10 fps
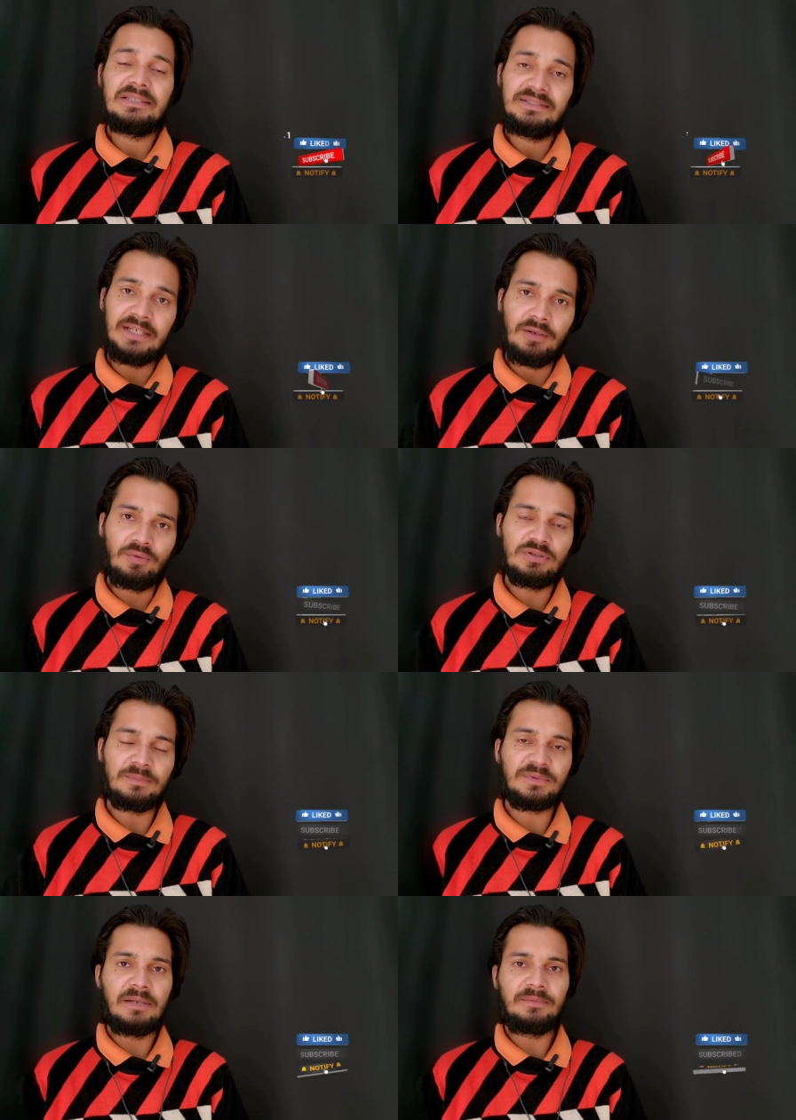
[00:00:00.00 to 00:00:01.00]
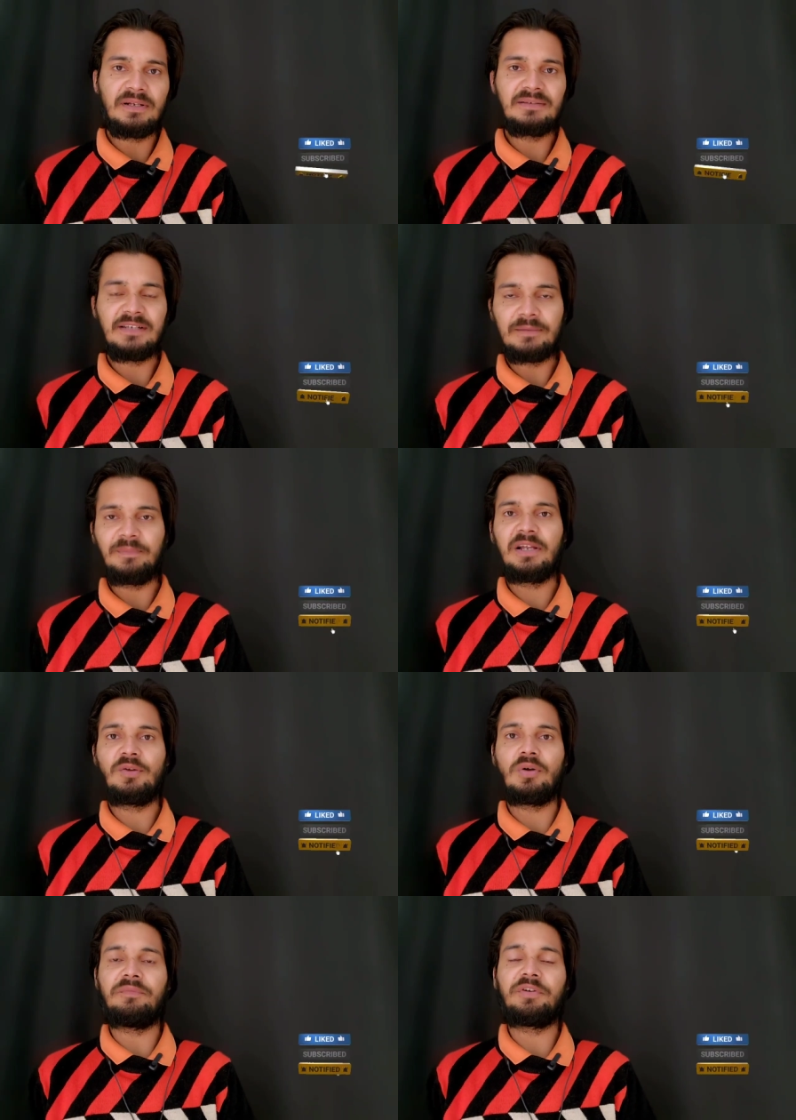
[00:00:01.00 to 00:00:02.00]
चैनल को सब्सक्राइब करके साथ में लगे
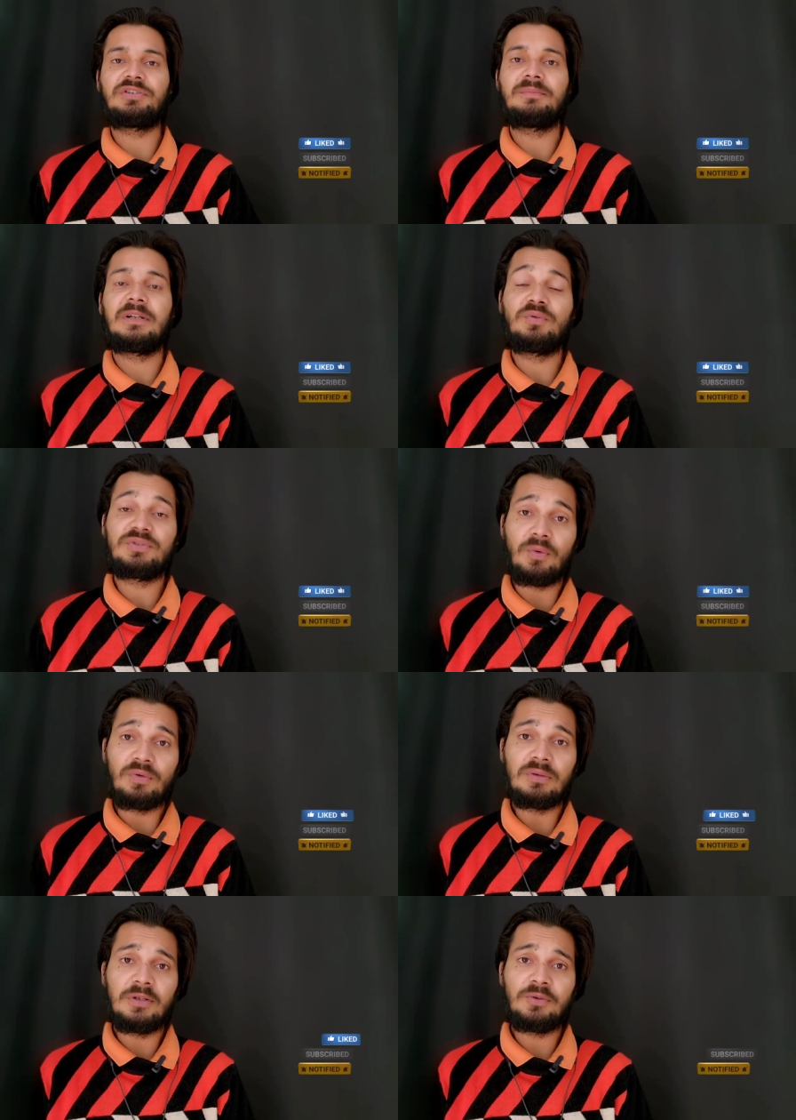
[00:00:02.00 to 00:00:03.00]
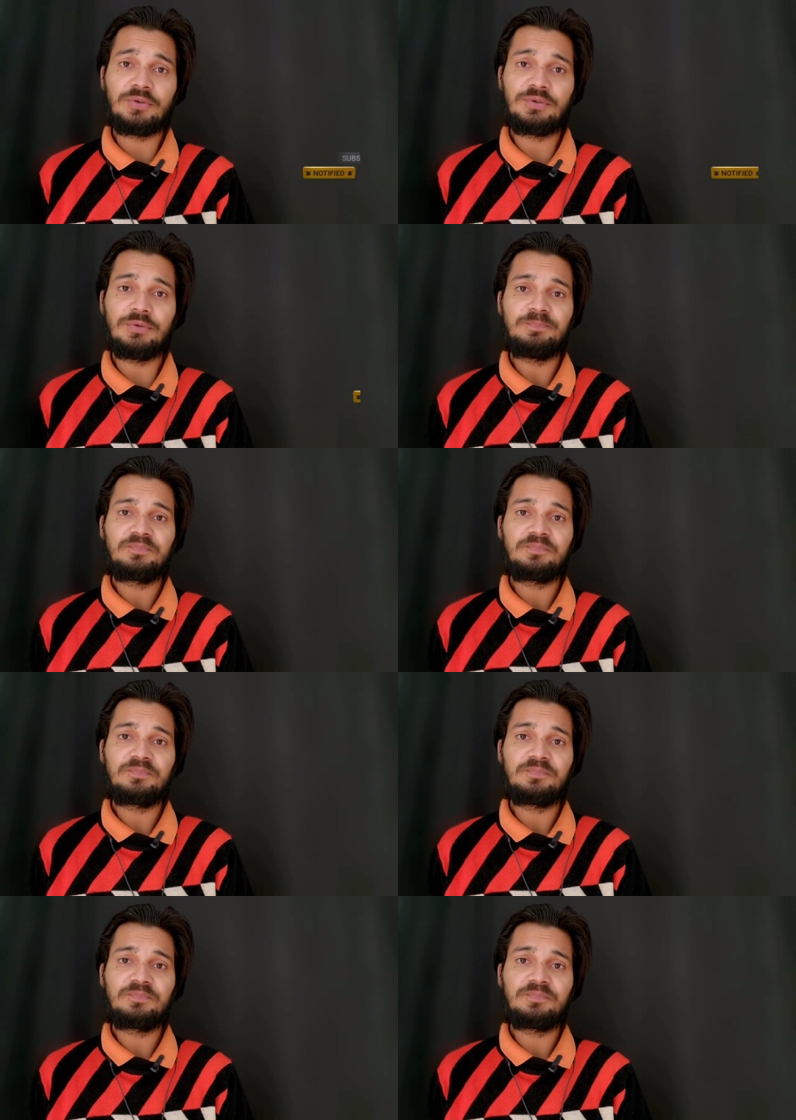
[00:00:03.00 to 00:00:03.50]
नोटिफिकेशन बेल को जरूर दबा दें दोस्तों